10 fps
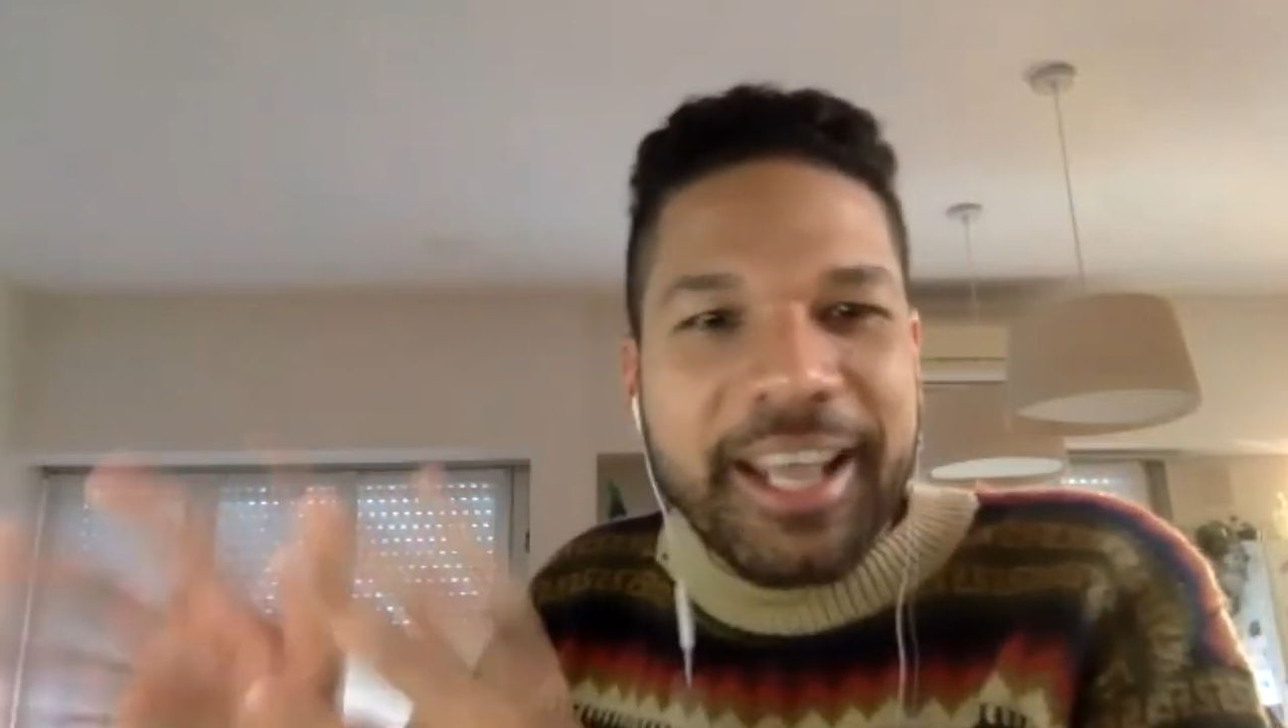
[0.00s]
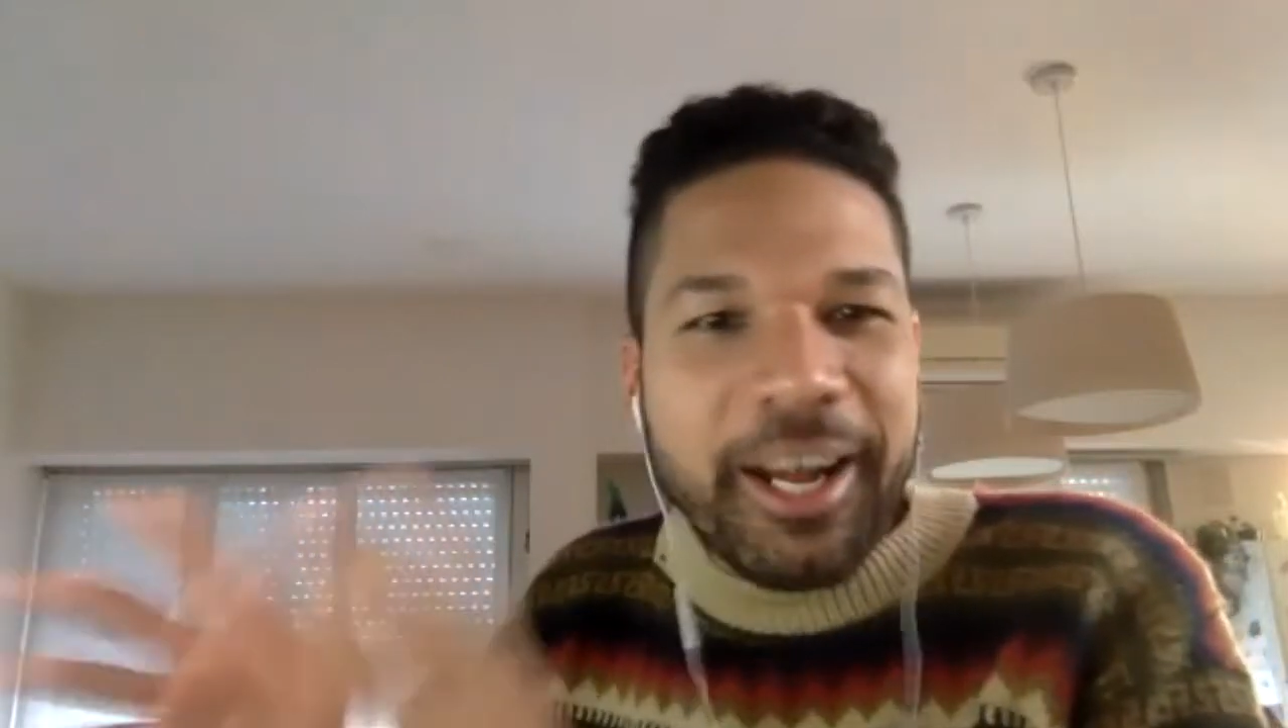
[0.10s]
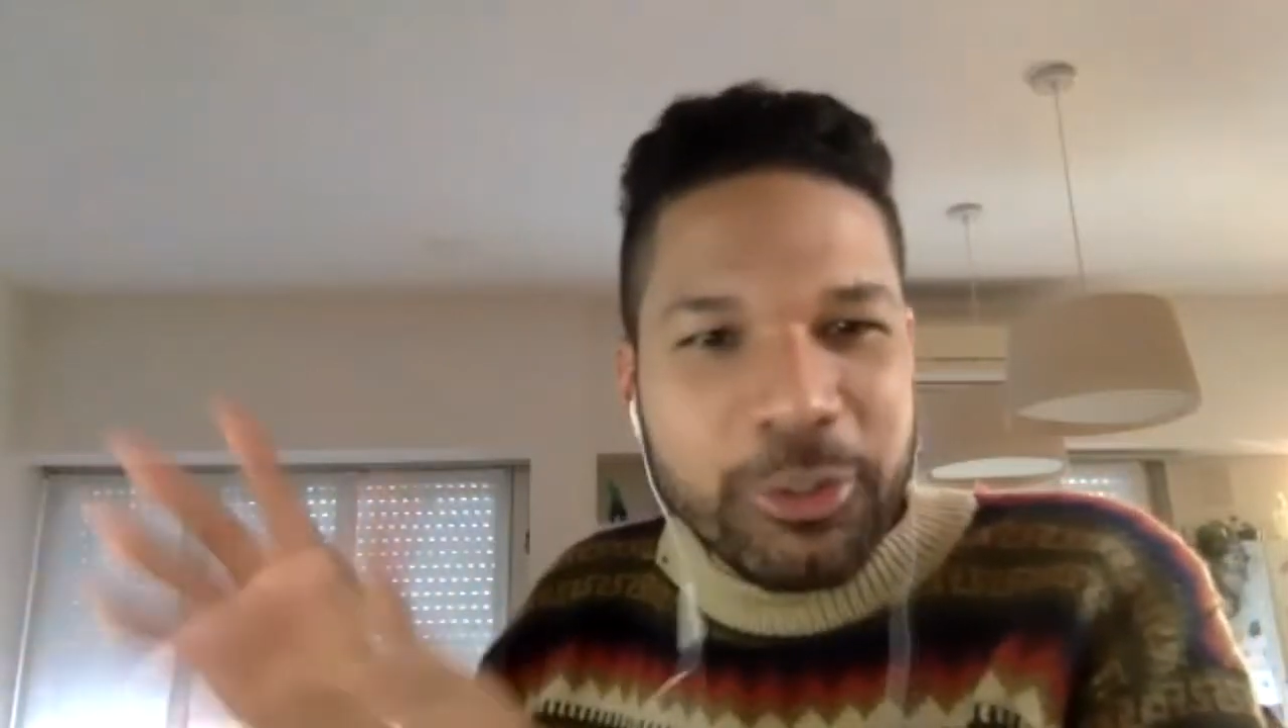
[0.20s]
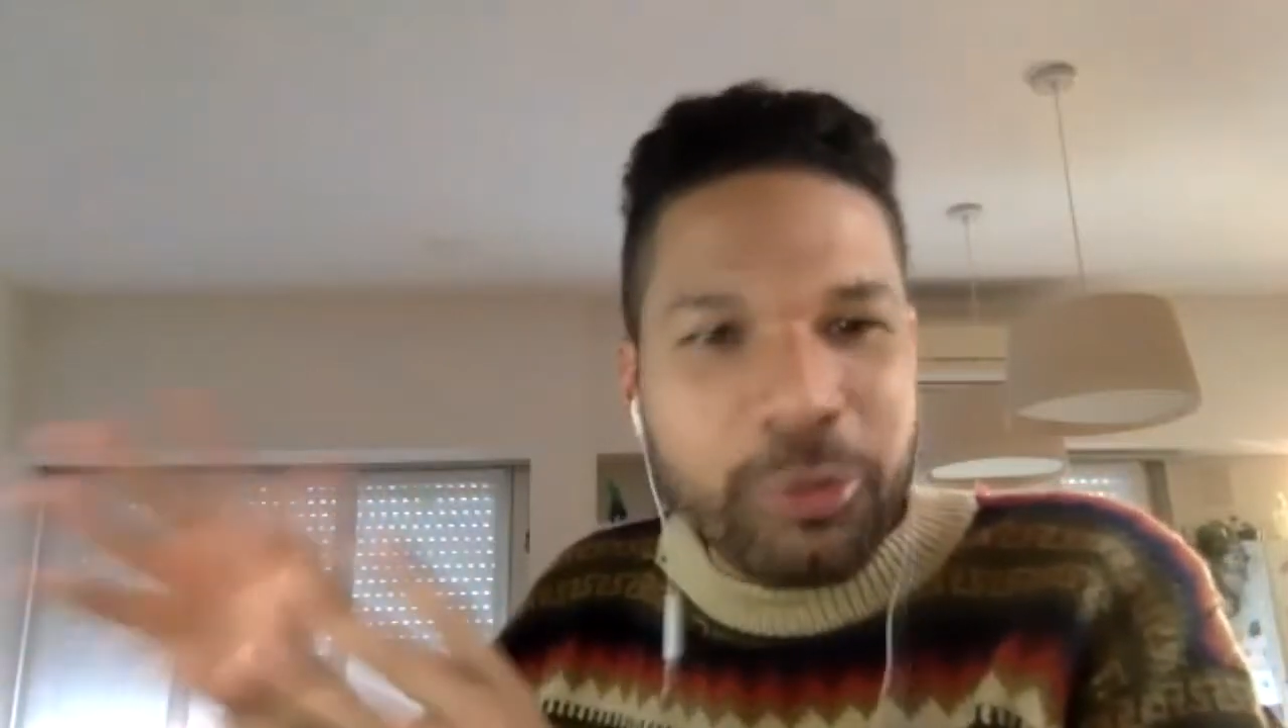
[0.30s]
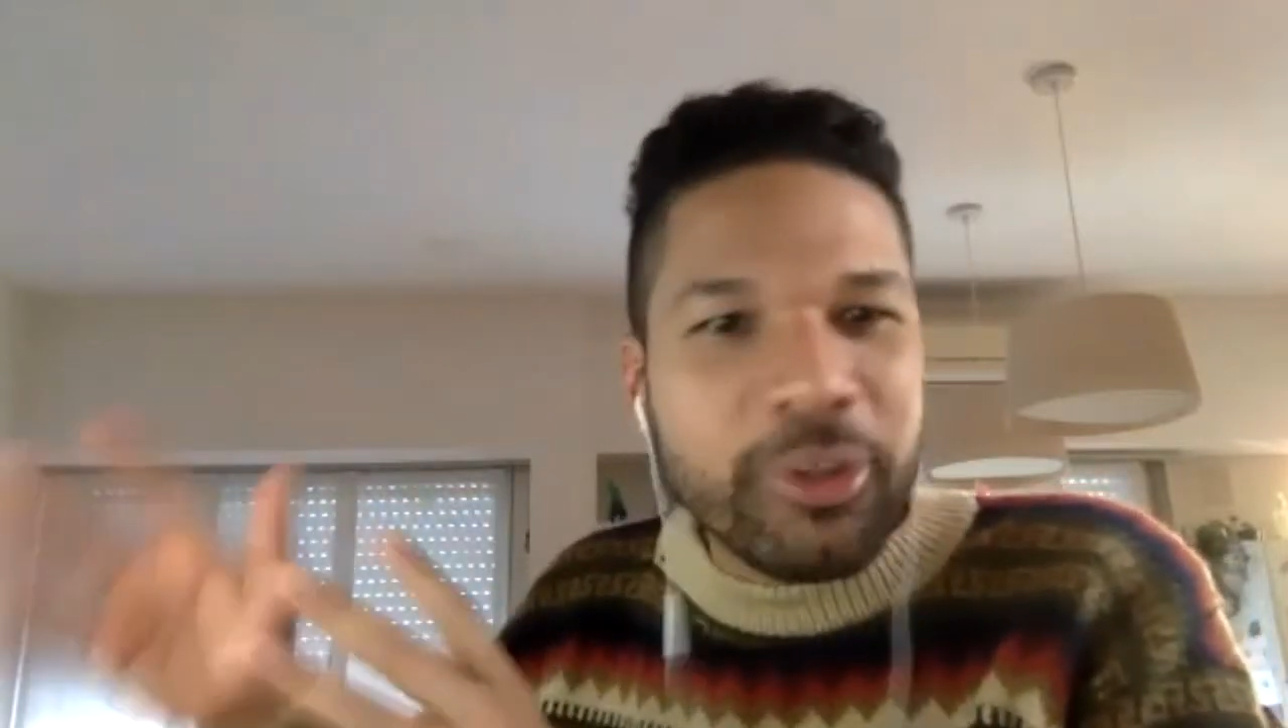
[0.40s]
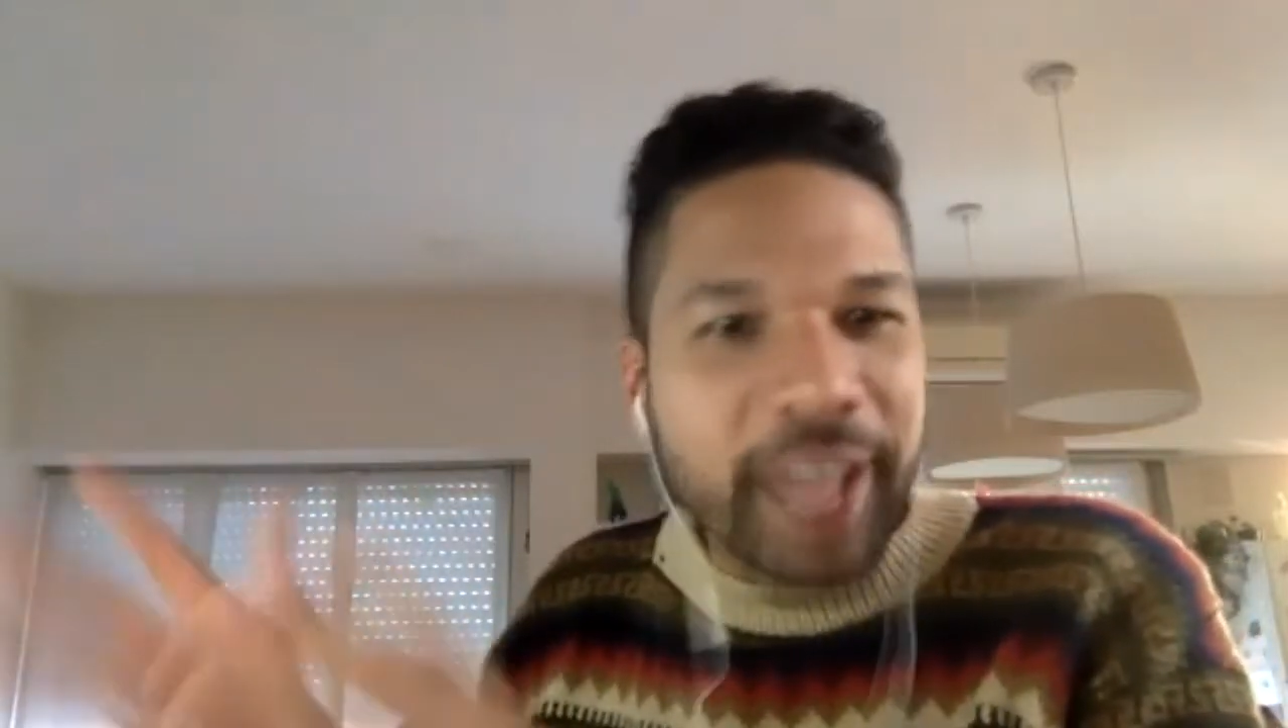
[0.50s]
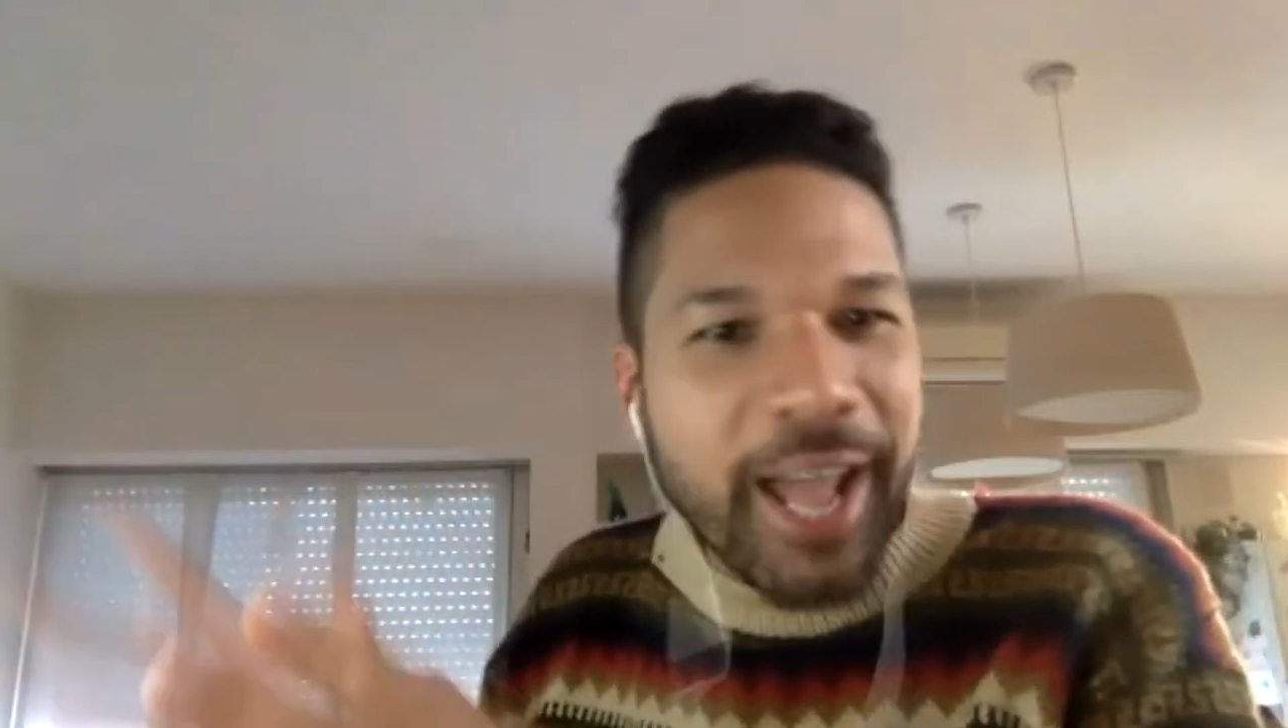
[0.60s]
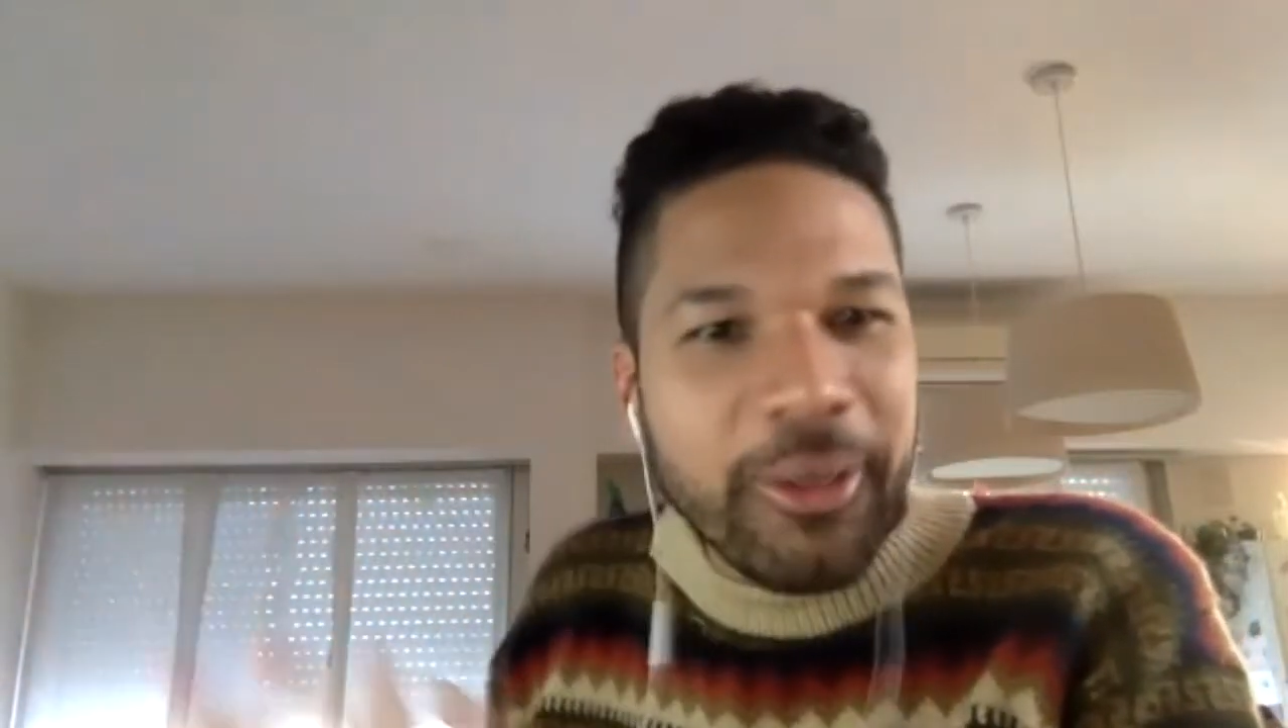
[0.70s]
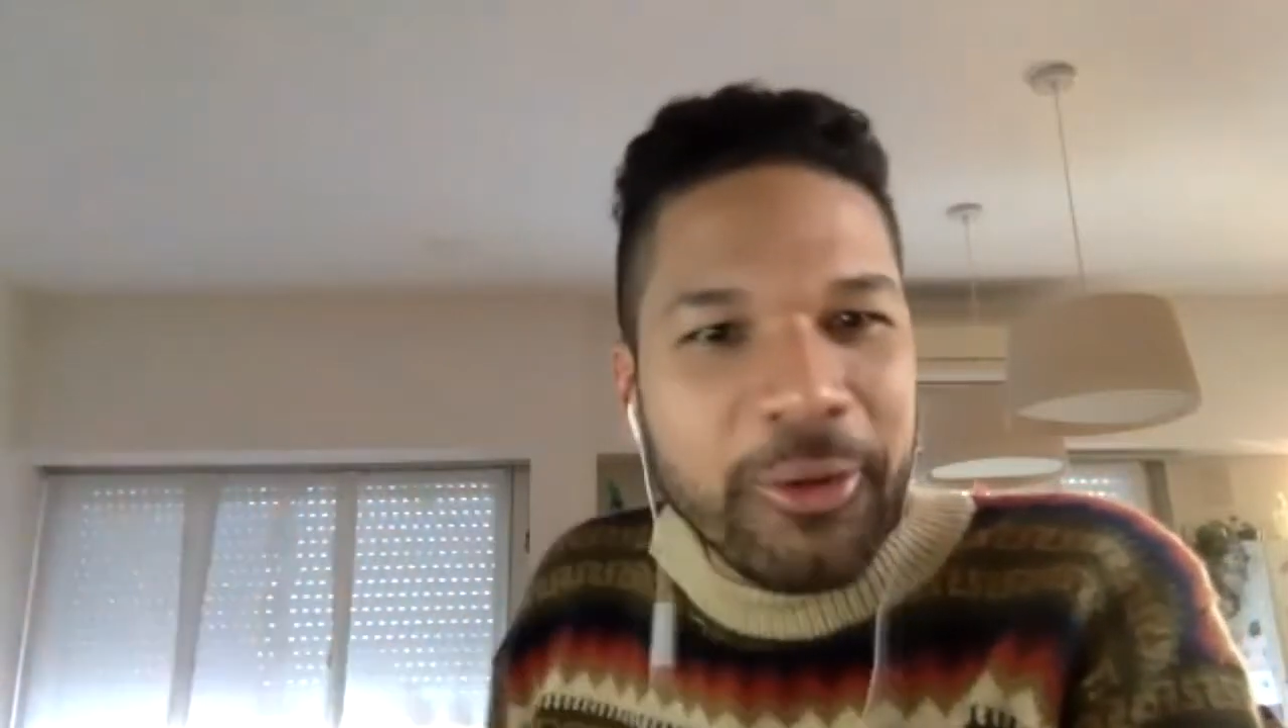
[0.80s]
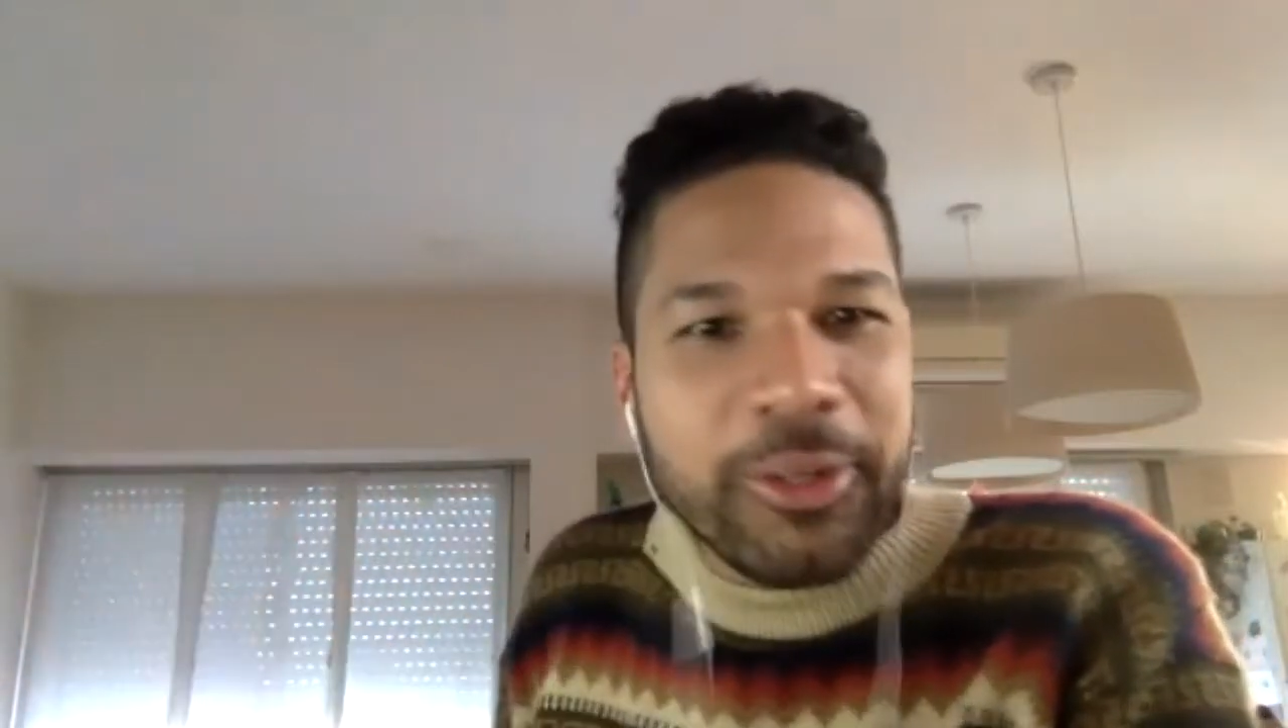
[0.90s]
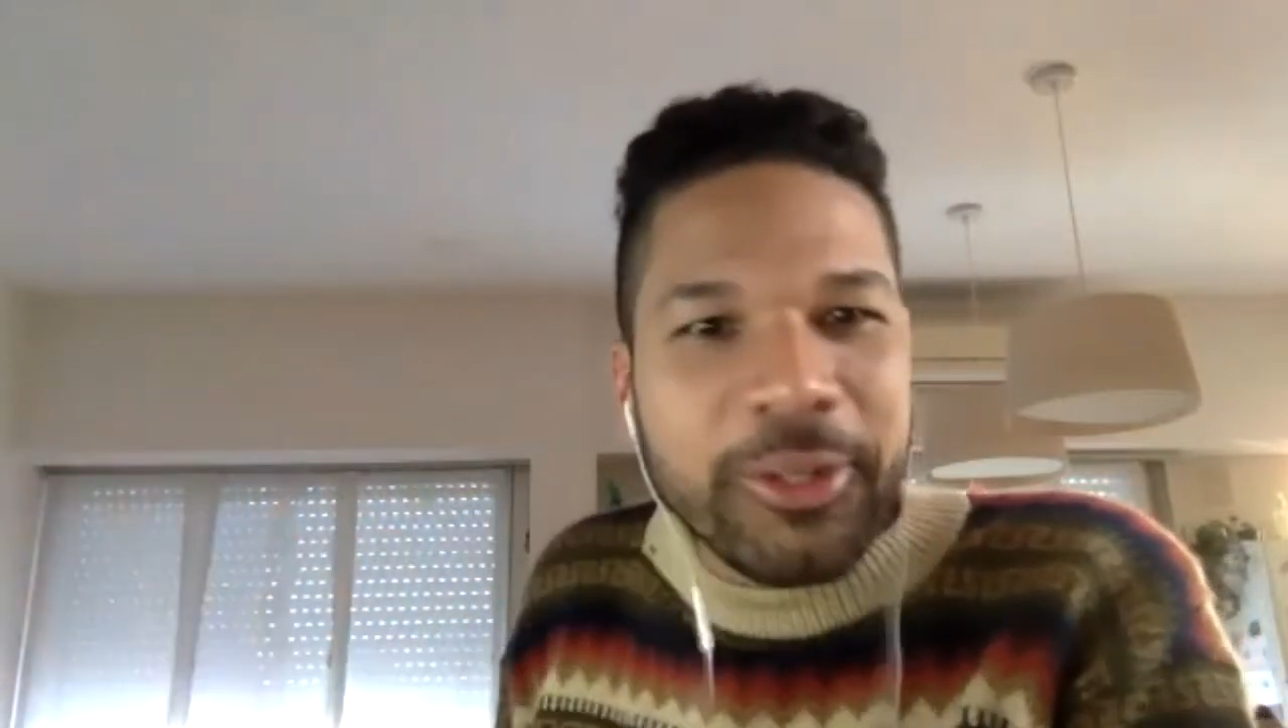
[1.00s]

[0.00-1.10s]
resultados y